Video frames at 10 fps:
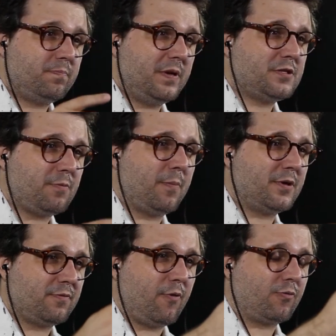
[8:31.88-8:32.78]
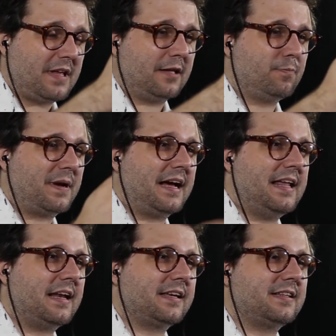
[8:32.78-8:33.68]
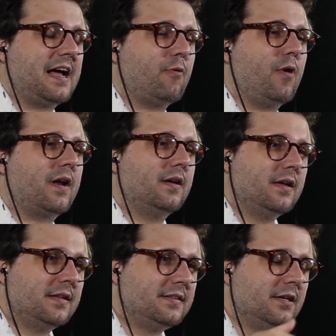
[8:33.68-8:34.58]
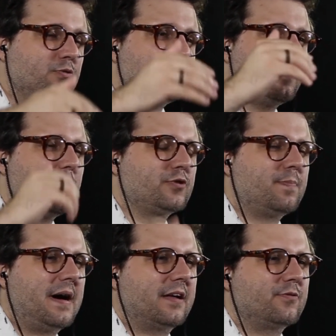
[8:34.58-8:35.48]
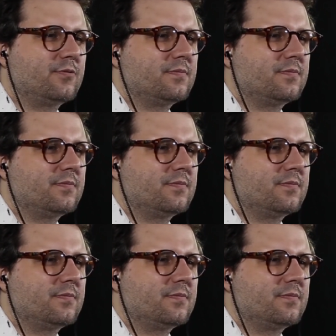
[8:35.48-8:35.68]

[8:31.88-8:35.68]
Principalmente voltado para a galera que está agora dando os primeiros passos.